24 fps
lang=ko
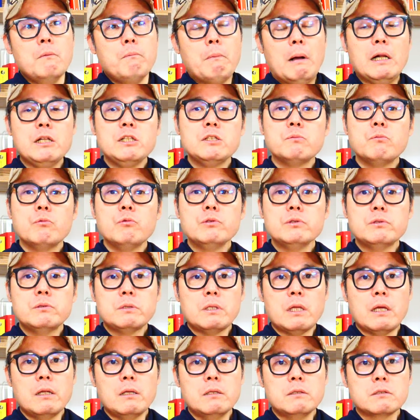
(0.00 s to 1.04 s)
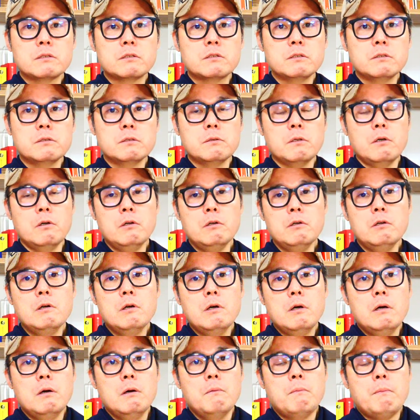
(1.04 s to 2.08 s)
말도 못한 그,
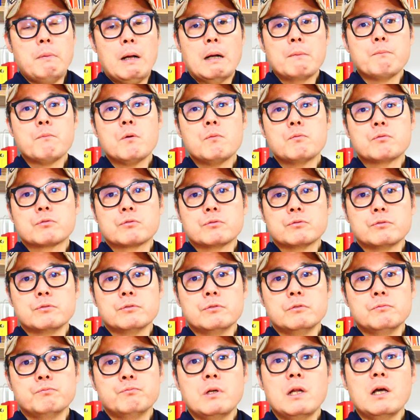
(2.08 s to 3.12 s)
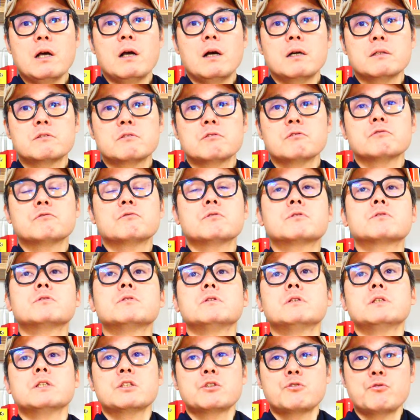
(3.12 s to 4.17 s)
어? 방법으로 플랜카드 들고
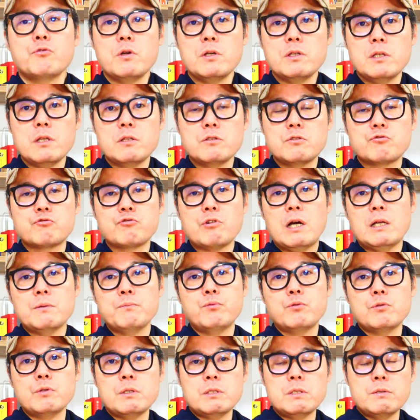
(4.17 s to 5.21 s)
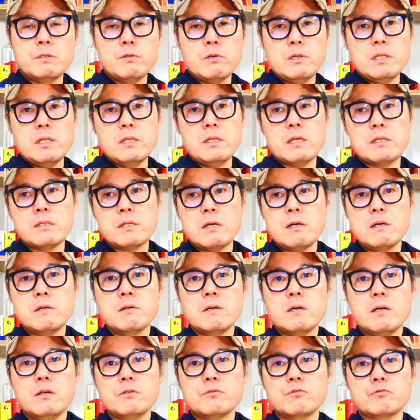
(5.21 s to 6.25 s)
그 스웨덴 주한 스웨덴 대사관
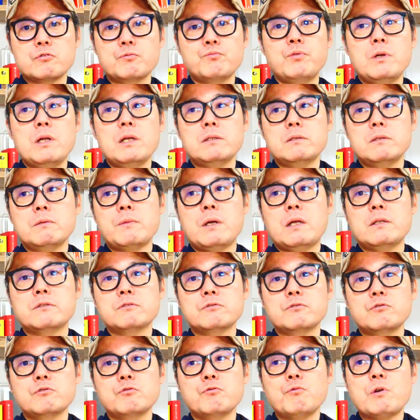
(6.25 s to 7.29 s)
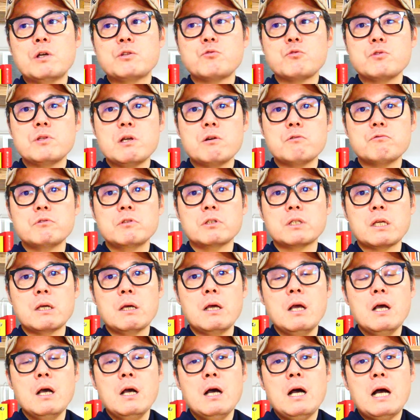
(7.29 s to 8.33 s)
가가지고 플랜카드 들고 왜 줬냐고 이렇게
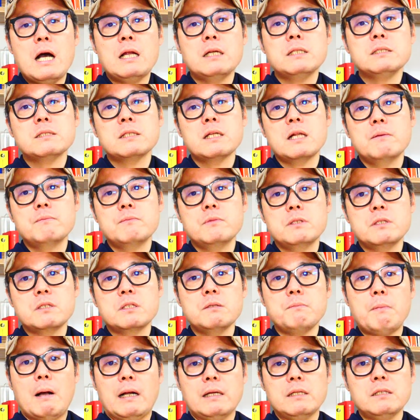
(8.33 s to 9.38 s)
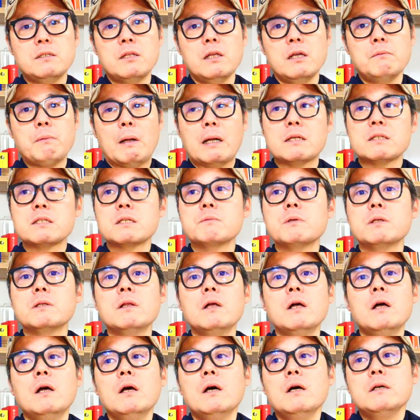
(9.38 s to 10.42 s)
하는 사람들이 이렇게 말이 돼? 말하자면
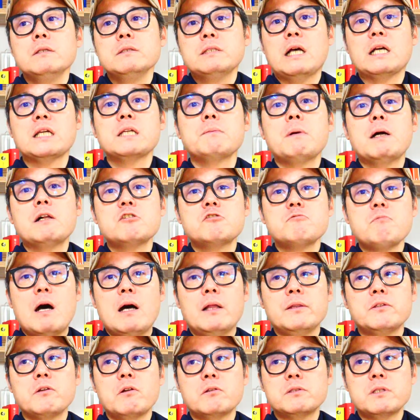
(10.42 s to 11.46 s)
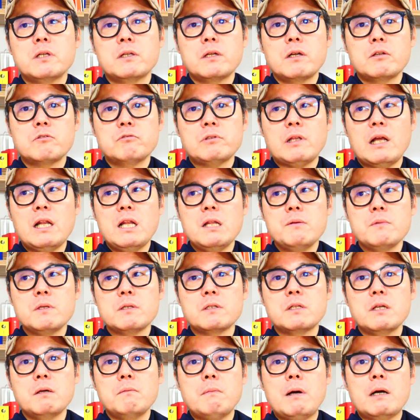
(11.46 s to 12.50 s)
자기 말 좀 안 들었다 그래가지고 딸내미
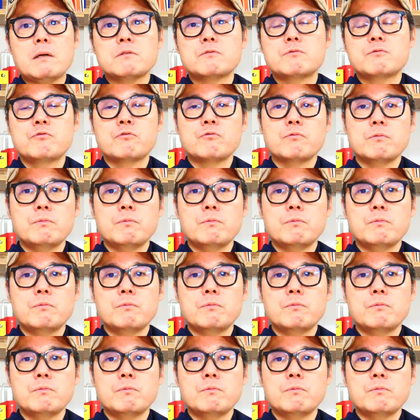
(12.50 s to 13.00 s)
그냥 막